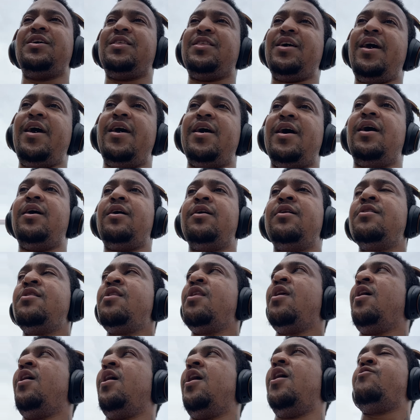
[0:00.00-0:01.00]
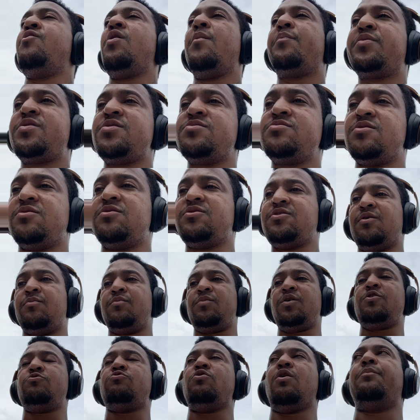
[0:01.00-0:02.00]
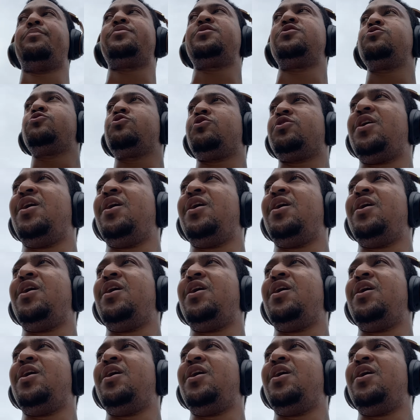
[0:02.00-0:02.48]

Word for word: ideas, ellos aprenden de mí, yo aprendo